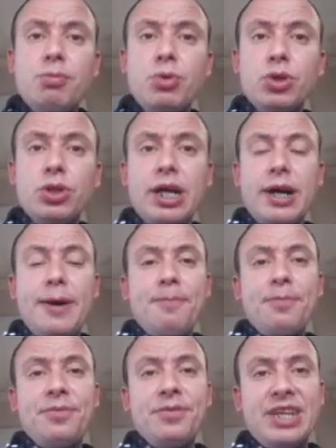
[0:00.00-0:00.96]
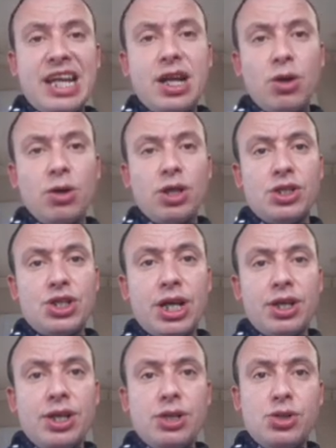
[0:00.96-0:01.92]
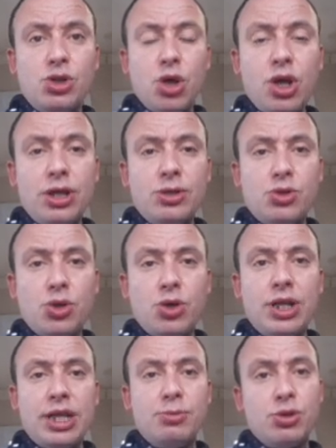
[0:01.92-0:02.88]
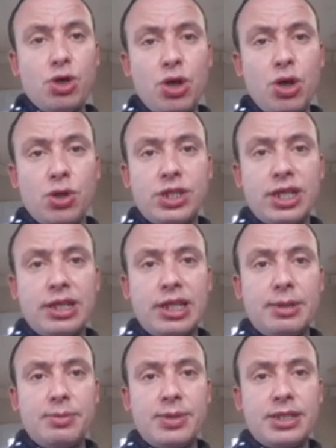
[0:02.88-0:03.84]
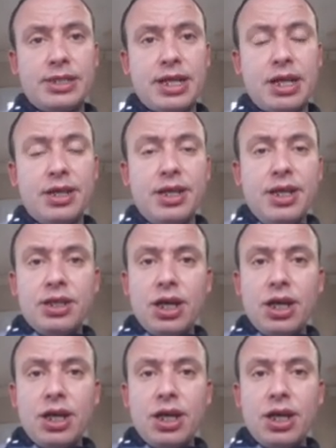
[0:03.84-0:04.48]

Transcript: Burada neler olacak? Şöyle söyleyeyim, şöyle özetleyeyim sizlere.